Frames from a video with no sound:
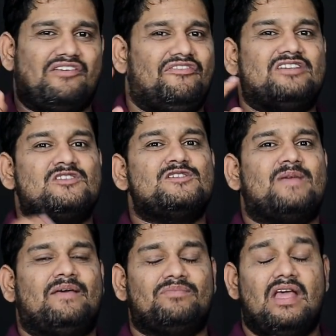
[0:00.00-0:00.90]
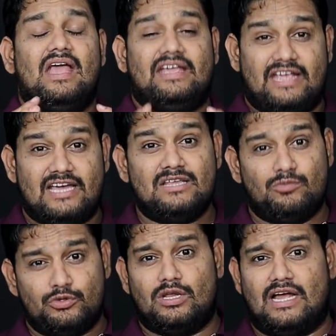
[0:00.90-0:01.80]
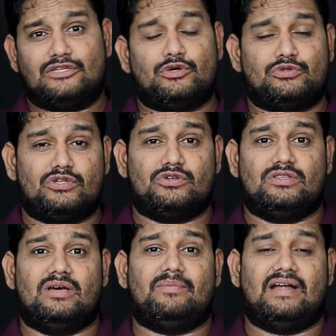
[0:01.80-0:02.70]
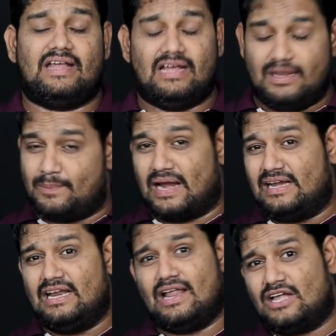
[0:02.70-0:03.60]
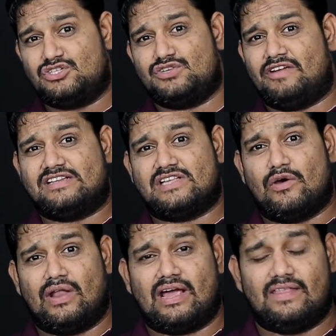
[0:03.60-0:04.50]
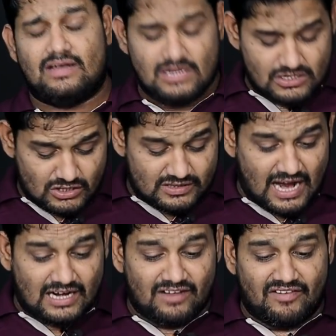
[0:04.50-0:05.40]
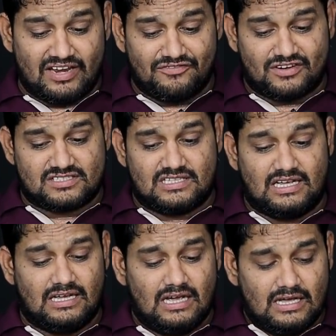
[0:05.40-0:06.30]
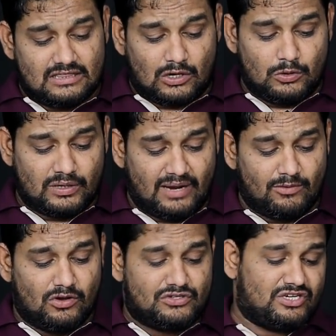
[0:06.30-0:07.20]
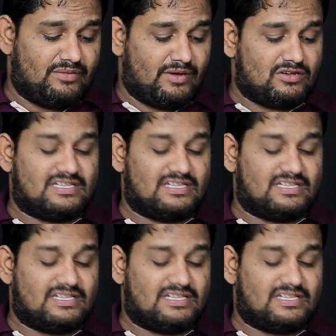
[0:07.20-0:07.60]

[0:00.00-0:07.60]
ఫస్ట్ మనం ఏది ముందు లాంచ్ అవుతుందో చూద్దాం అంటే ఇప్పుడు అన్ని లాంచ్ ఈవెంట్సే ఉన్నాయి కదా సో దాంట్లో వెరీ ఫస్ట్ది తక్కువ టైంలో వచ్చేది మీకు